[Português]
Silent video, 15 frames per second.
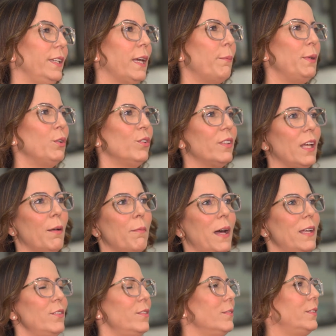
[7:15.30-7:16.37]
abrir os
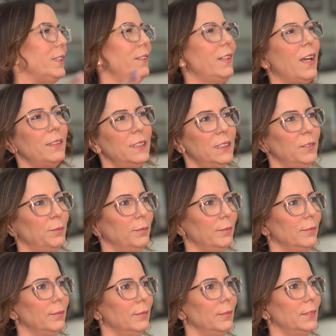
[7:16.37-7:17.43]
armários, não ter nada.
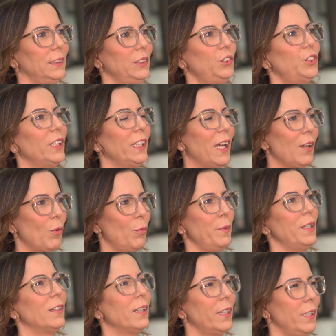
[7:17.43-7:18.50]
E chegar
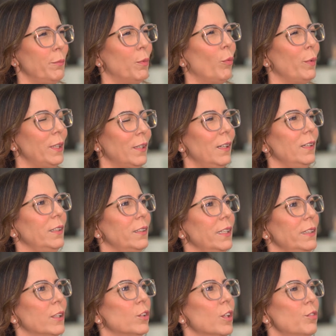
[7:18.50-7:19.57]
comida naquele momento ali, né?
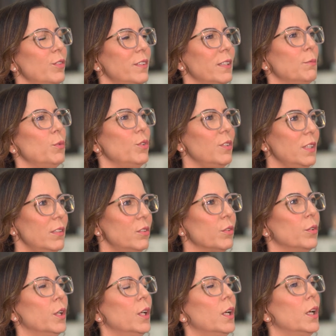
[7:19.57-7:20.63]
Então nós fizemos
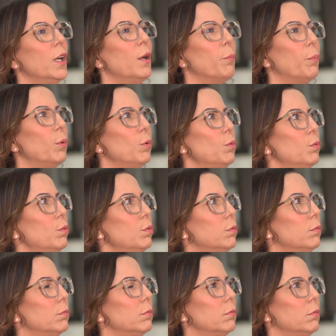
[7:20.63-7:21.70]
isso por
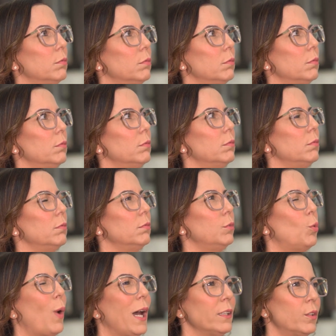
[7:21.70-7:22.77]

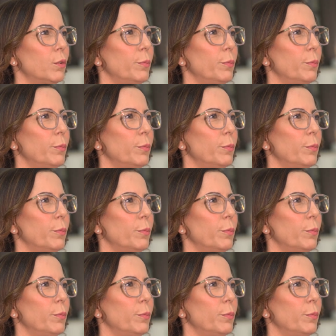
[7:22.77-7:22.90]
quatro